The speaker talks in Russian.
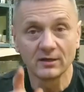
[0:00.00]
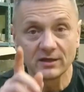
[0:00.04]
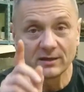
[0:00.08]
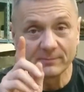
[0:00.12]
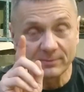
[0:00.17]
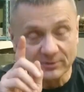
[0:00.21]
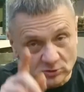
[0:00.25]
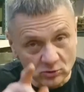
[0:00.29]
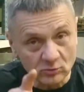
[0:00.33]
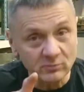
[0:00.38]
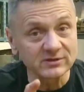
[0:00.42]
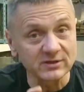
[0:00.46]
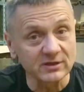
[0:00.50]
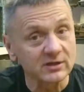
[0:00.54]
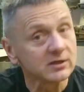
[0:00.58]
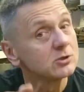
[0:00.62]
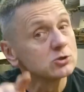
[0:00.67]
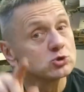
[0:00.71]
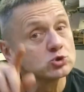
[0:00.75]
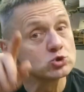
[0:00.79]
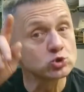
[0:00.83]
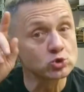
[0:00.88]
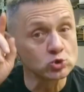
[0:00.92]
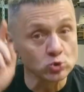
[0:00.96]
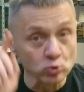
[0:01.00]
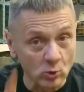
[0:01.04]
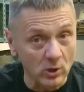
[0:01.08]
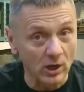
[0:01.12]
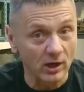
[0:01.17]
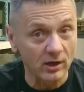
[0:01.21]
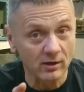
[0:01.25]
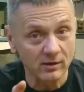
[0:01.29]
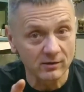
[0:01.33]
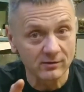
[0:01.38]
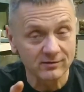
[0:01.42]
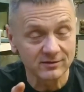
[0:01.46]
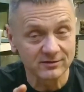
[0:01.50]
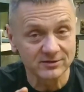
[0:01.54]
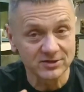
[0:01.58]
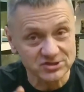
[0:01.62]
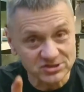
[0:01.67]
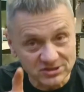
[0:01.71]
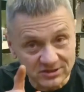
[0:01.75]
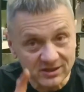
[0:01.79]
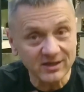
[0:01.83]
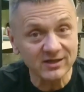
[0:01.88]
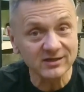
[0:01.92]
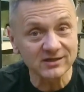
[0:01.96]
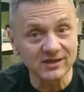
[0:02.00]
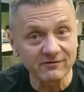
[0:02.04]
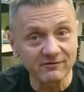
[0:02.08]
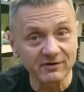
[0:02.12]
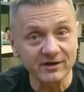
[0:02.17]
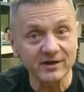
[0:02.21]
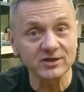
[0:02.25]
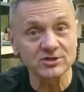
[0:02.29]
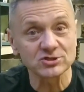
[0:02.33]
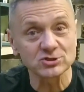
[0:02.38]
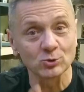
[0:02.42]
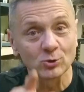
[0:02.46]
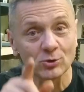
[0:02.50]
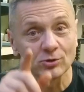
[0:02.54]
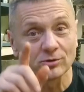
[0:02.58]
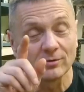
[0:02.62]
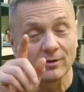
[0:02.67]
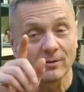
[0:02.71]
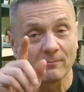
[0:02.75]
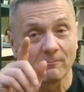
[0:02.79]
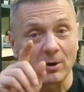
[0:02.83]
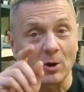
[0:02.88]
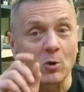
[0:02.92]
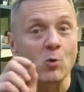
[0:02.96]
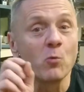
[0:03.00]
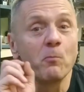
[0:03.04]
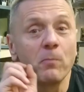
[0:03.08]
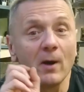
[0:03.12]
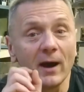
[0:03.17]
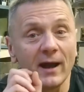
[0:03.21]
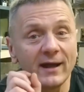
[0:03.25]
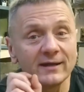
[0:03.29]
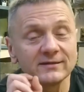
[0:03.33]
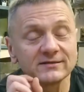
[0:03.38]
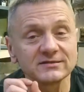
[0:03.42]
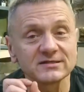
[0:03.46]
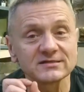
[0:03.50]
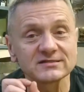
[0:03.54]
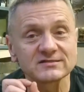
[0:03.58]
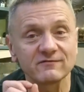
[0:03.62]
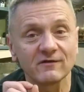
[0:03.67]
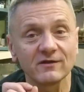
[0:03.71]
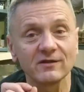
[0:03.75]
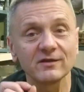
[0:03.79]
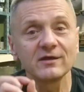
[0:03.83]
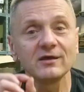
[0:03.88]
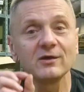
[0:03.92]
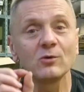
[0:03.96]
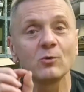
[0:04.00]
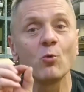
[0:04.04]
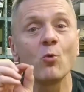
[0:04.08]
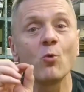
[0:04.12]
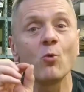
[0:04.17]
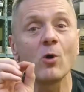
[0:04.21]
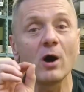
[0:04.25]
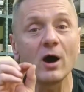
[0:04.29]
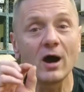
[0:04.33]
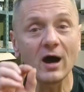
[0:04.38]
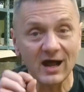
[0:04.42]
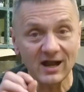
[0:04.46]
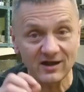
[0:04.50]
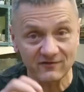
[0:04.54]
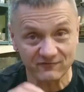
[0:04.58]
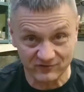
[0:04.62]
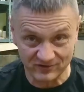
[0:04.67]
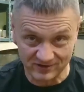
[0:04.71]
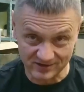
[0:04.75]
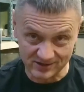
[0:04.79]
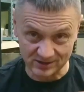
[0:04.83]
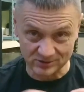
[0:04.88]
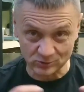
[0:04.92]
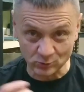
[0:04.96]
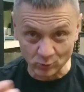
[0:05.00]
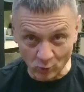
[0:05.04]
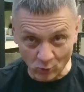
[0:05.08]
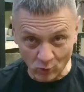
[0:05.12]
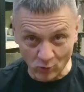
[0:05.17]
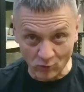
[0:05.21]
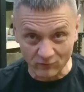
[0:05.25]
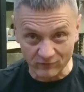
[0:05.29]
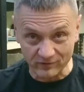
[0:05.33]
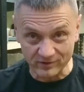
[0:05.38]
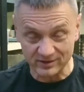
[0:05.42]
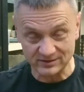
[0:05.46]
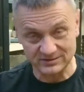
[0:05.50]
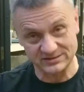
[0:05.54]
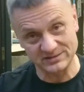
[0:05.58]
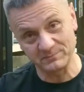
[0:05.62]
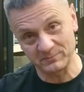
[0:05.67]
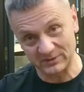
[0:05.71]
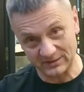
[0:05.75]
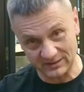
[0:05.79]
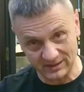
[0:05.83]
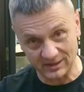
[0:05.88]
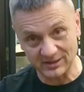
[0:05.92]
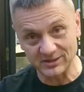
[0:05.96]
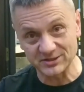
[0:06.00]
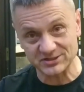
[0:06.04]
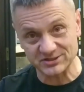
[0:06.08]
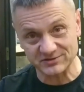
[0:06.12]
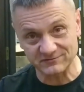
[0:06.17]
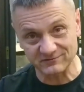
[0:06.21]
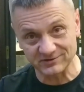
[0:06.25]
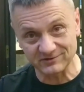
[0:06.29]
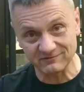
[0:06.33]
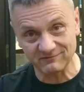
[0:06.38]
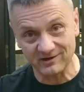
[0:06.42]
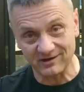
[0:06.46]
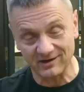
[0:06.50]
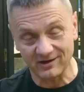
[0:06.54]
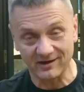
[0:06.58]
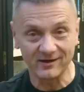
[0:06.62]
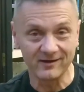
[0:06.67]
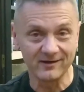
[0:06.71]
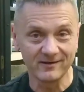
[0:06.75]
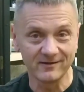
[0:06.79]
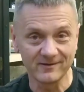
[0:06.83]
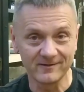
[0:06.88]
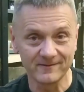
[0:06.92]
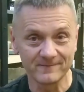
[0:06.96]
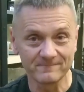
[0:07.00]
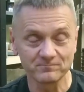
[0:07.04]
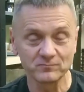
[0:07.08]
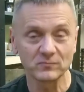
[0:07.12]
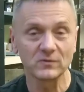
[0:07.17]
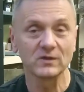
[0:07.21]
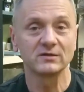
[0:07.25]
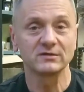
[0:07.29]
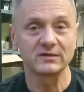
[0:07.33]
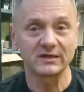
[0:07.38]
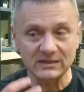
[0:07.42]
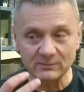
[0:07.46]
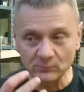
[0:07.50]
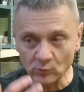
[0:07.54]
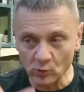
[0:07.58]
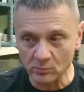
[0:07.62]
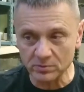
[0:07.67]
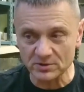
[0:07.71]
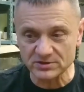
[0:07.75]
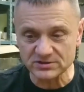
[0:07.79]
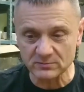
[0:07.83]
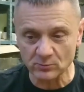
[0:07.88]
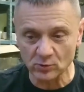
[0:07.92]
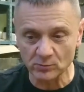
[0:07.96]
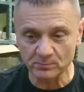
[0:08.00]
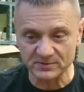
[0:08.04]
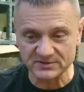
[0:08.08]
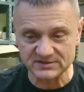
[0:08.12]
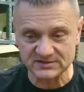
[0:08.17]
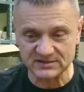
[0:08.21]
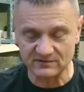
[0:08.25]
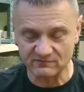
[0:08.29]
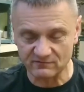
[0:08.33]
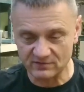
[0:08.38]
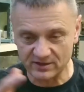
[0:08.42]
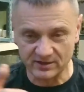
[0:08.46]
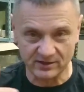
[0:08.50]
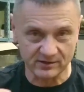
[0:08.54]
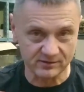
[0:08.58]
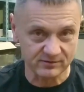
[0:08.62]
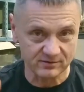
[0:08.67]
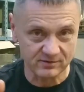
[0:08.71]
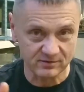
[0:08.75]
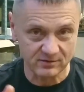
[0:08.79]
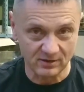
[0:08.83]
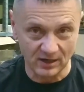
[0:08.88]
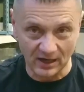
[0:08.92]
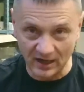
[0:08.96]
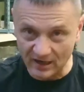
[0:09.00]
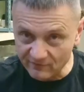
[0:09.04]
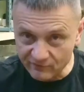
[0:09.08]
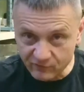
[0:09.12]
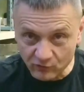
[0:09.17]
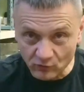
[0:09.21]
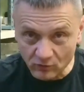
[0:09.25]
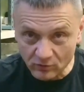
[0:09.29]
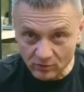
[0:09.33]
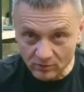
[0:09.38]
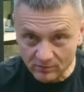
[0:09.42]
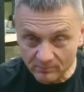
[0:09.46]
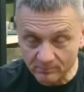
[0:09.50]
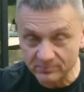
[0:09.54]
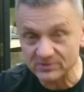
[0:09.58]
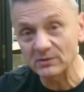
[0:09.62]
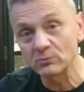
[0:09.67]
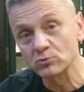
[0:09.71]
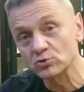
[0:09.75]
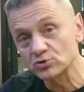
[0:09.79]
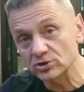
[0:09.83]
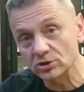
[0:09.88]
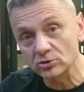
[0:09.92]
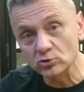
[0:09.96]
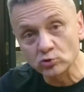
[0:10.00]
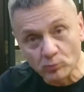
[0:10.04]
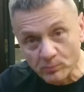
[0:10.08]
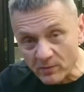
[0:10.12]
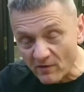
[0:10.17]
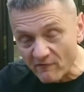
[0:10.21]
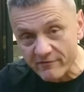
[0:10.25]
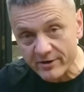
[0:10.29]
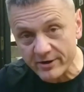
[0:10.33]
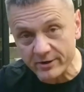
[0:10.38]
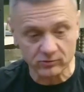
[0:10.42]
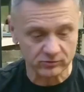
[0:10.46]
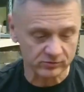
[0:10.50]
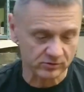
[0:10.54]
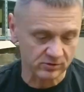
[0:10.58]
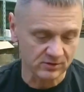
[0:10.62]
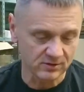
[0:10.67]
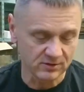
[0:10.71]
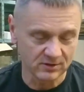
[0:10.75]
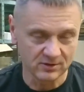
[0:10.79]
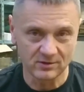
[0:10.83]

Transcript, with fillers: И потом эта сука начинает говорить, что он покупает эти стволы у Альфы, готовые, типа для Лешего 2. Таким образом он подставляет Альфу, потому что тупо врет.